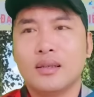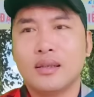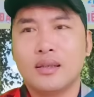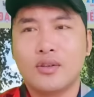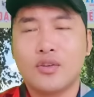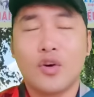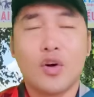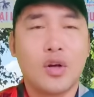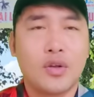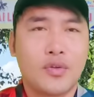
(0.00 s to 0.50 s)

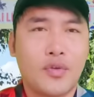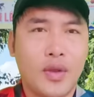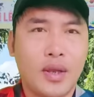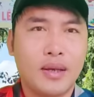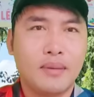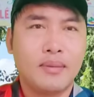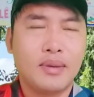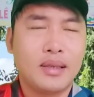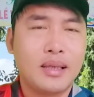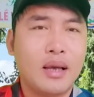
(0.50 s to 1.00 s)
trò
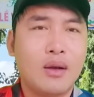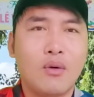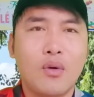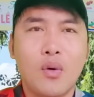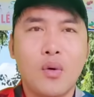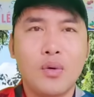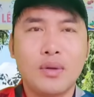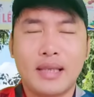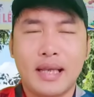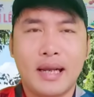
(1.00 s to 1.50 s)
chuyện mà giao
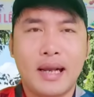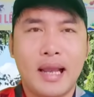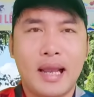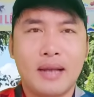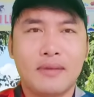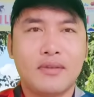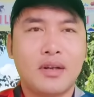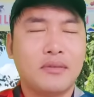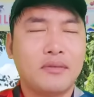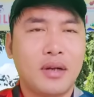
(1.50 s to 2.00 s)
lưu chẳng
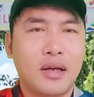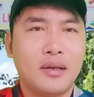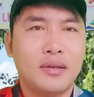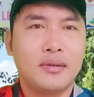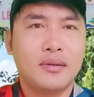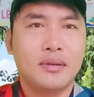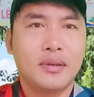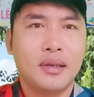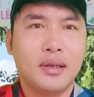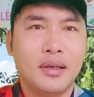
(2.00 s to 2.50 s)
hạn vân vân
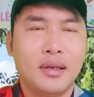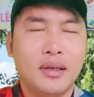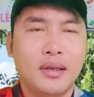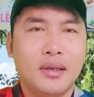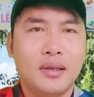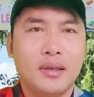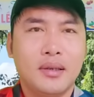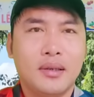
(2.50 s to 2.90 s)
à,